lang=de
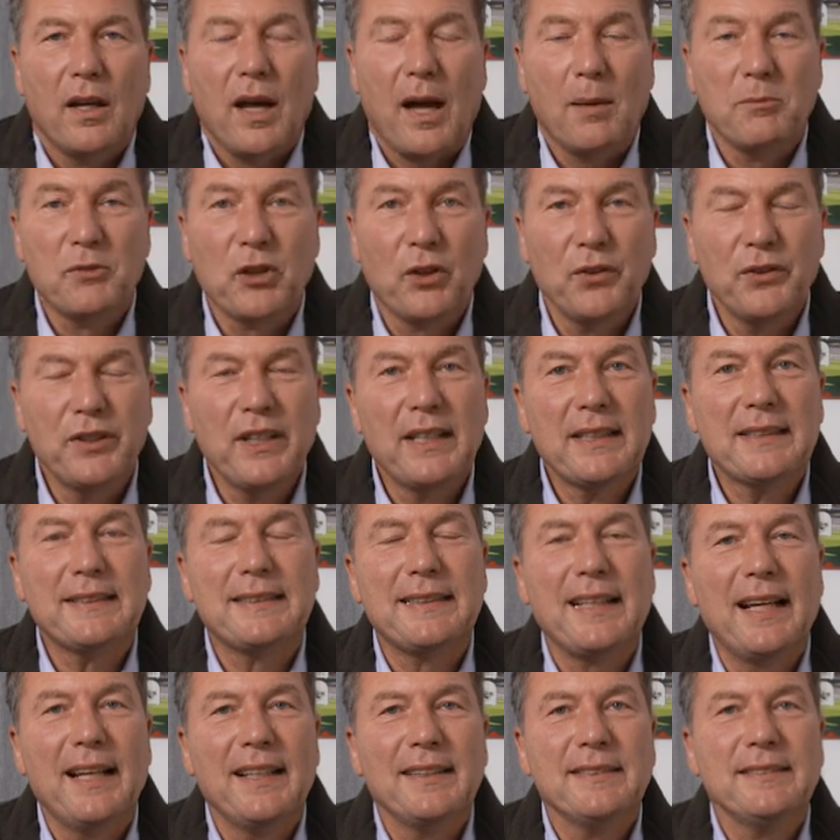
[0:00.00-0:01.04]
Am Sonntag
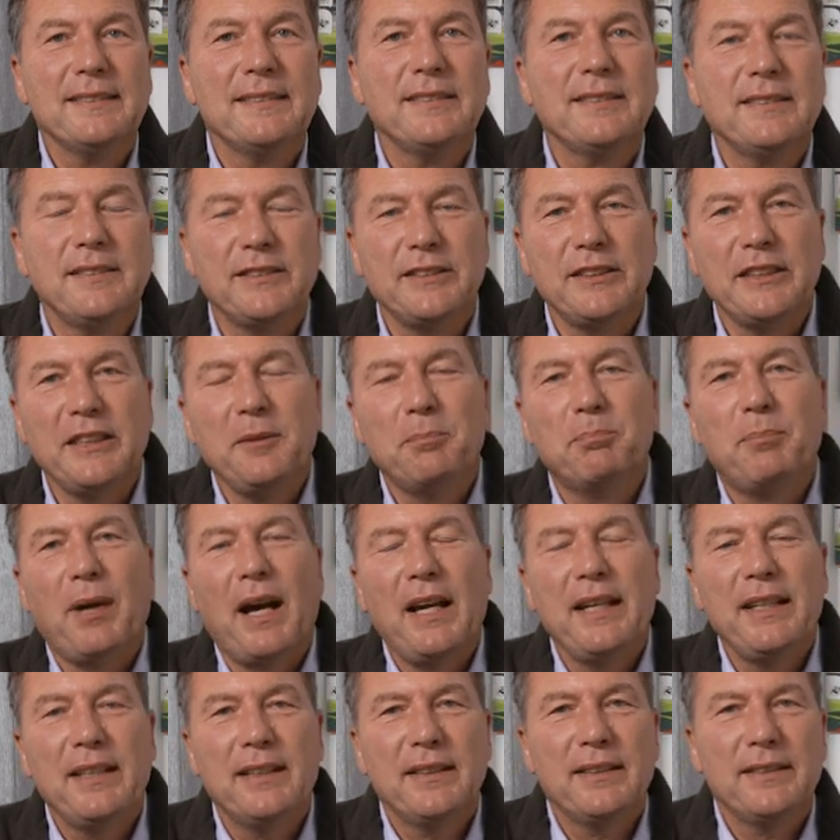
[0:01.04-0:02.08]
dann die
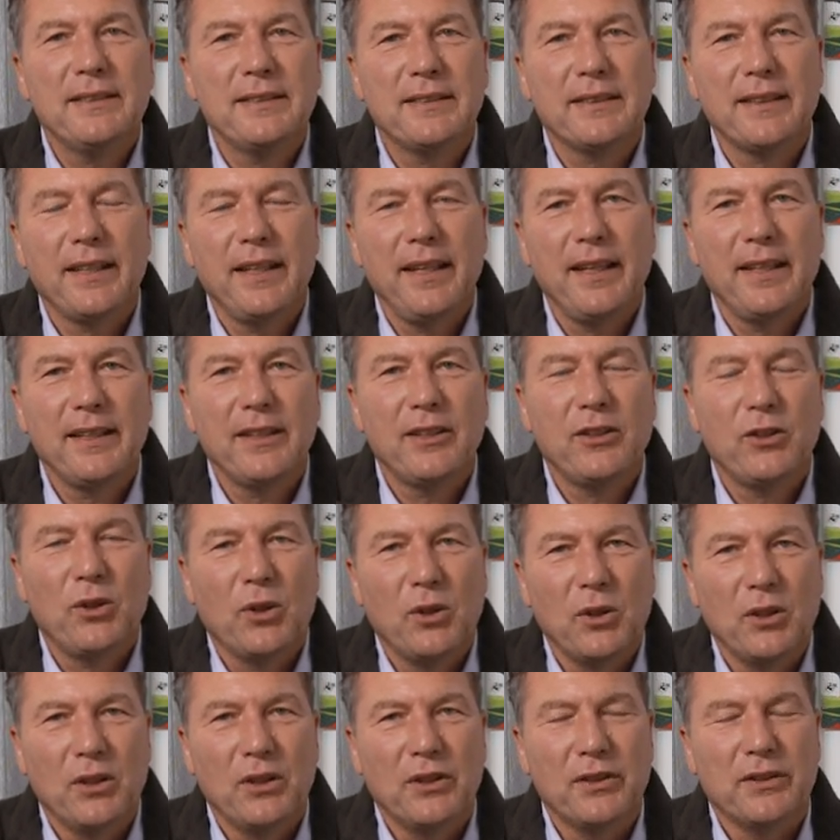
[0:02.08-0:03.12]
Bayern gegen
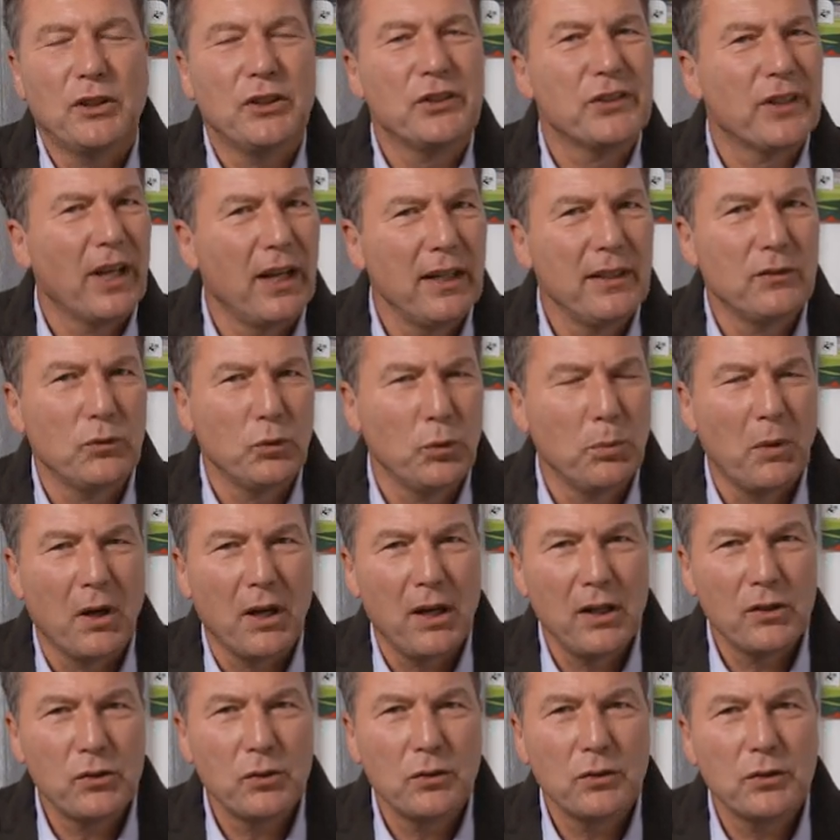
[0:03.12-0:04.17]
Köln. Ist da ein
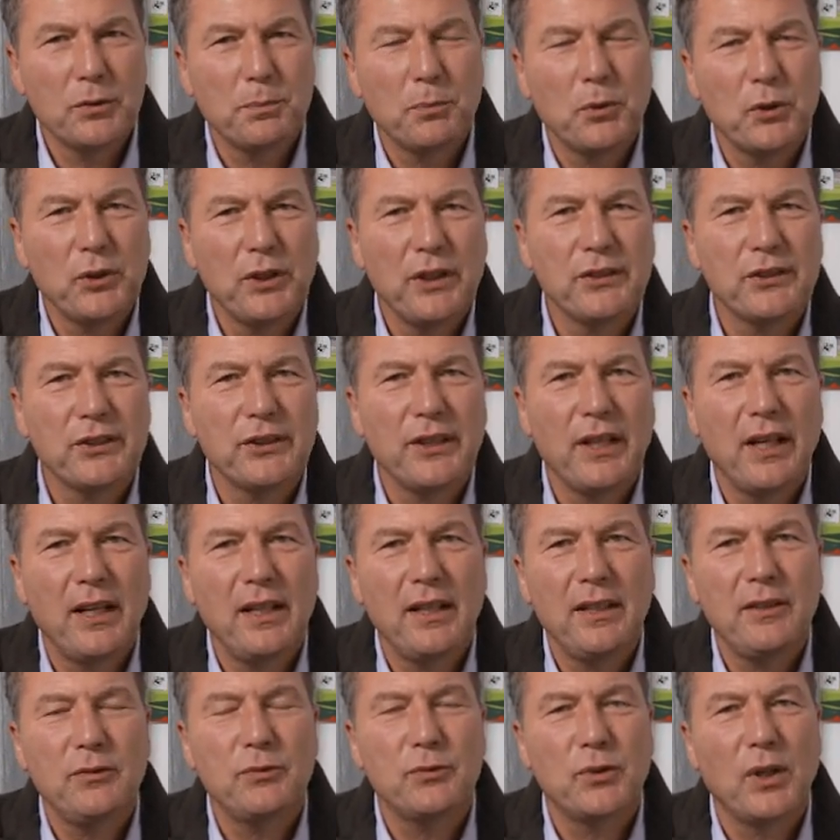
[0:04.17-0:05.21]

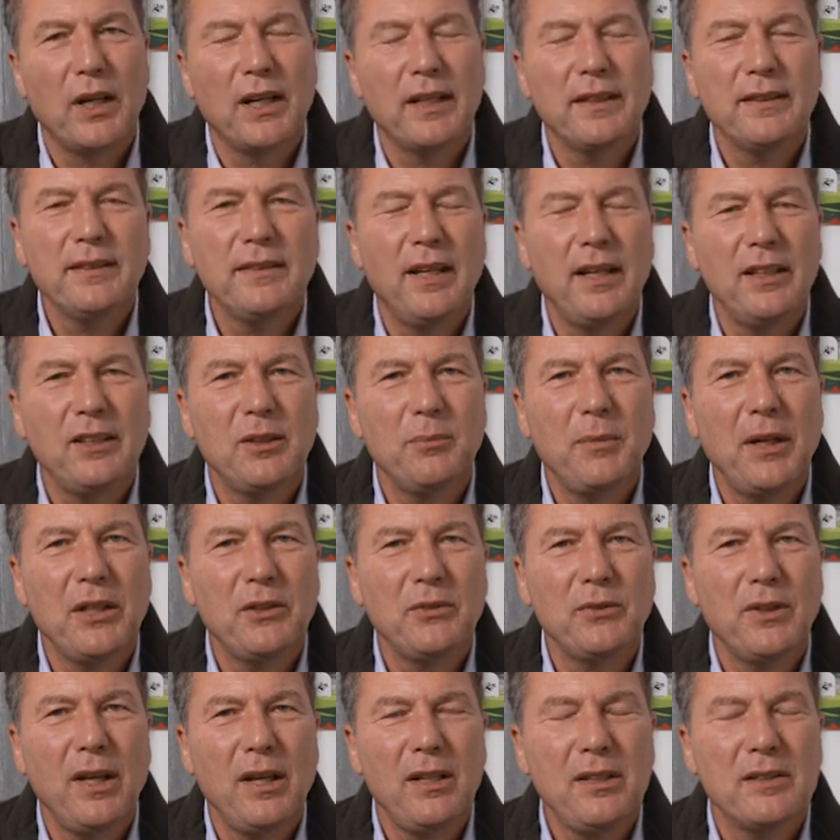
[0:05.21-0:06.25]
Überraschungspotenzial vorhanden, deiner
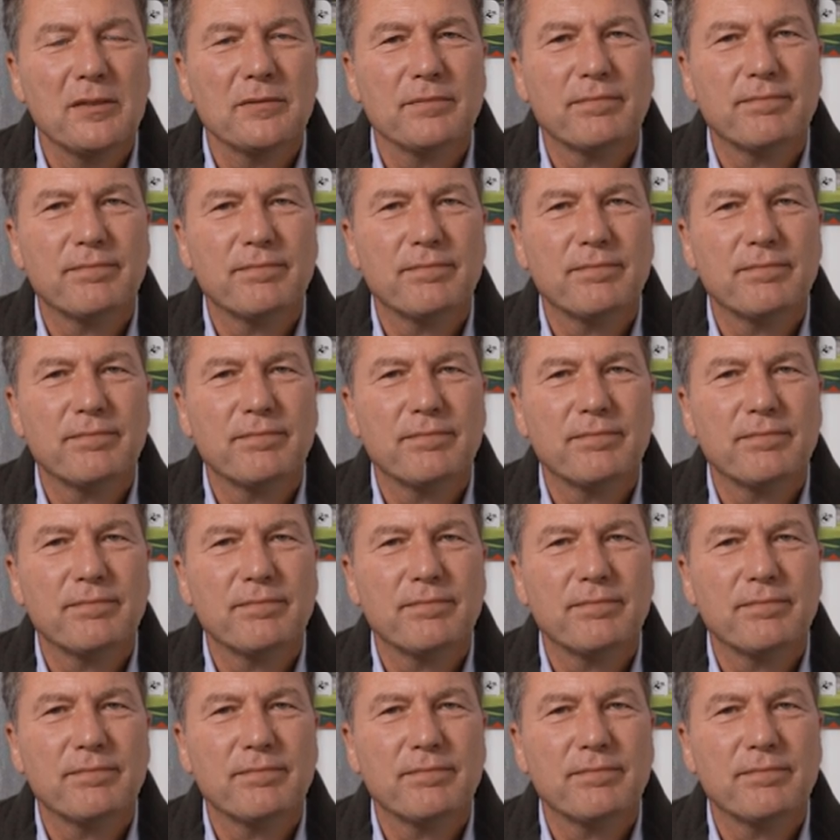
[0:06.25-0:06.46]
Meinung nach?